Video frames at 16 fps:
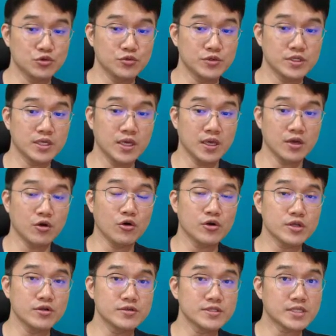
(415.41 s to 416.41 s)
좀 이렇게
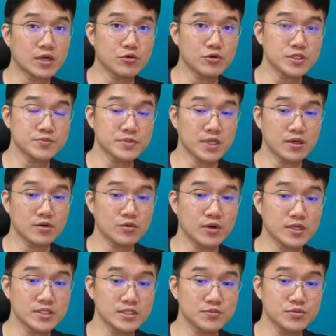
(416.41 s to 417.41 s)
커리어를 쌓고 싶다라고
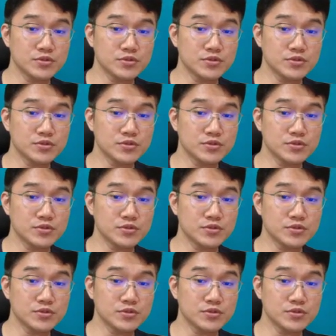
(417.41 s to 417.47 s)
하신